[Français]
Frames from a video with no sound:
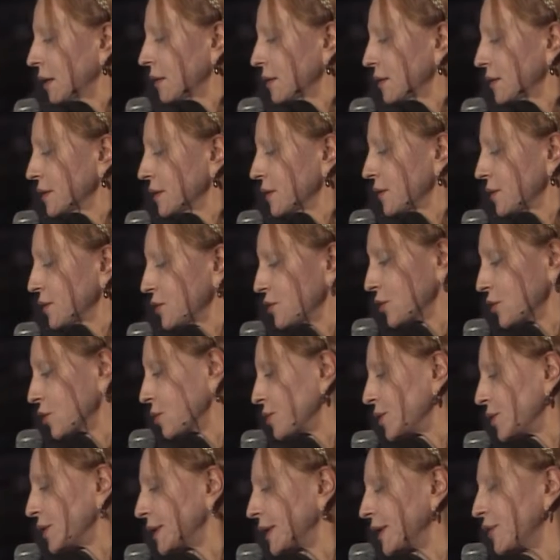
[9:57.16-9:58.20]
C'est une
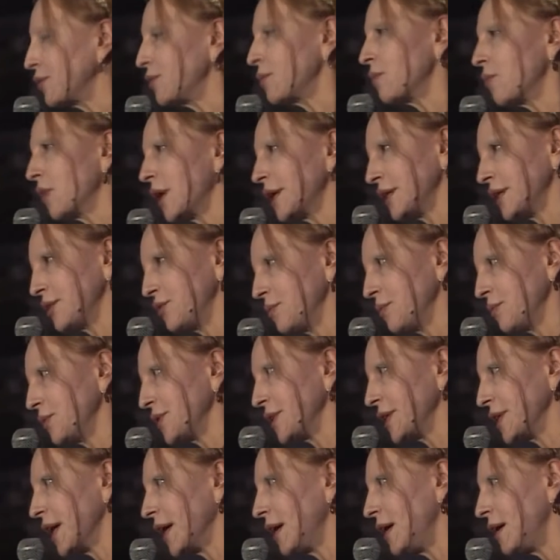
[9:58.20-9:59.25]
communauté de moines et de
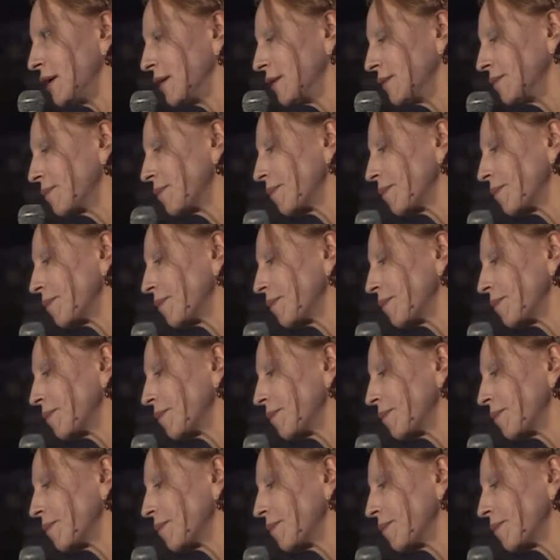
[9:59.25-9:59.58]
moniales.